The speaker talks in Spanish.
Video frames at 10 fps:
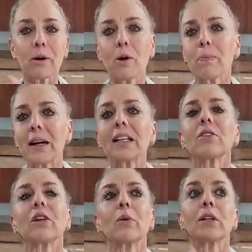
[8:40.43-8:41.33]

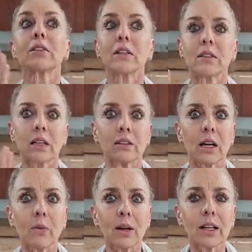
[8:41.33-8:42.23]
compártanos, acuérdense que,
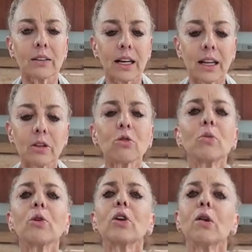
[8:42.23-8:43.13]
se, que se, en su
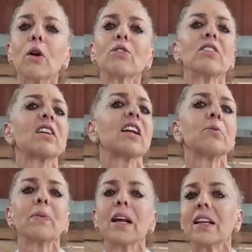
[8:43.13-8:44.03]
muro y luego si se les
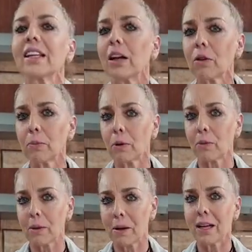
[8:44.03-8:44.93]
pierde ya no hay
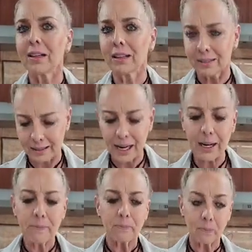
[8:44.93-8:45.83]
problema,
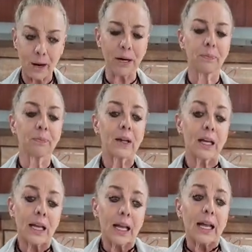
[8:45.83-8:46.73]
¿sale? Bueno,
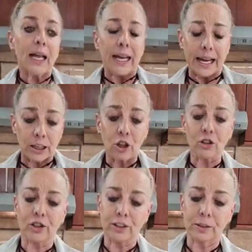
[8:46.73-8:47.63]

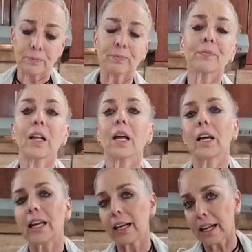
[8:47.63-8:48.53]
entonces,
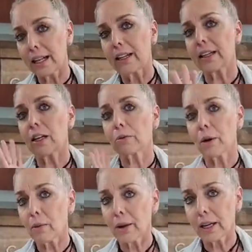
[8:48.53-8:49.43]
ingredientes, les
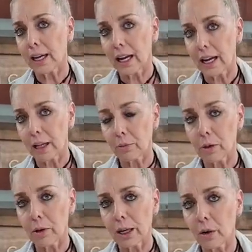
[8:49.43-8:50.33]
vuelvo a, eh, les
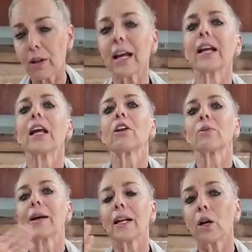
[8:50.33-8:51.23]
vuelvo a recordar que los
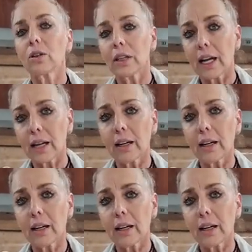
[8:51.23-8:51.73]
van a encontrar